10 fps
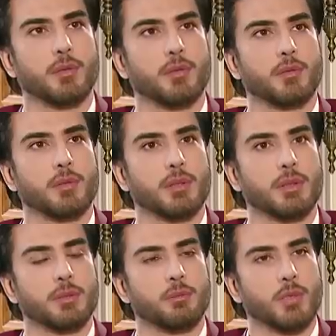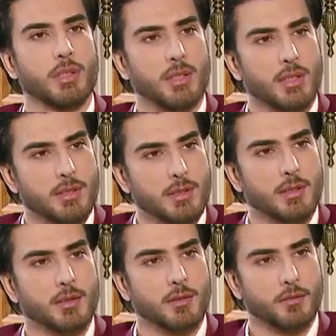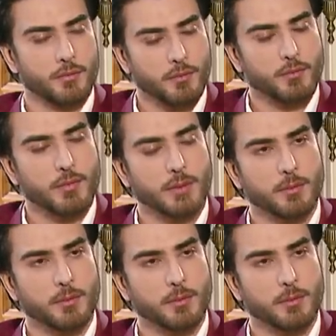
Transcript: मुनीर न्याजी मुनीर न्याजी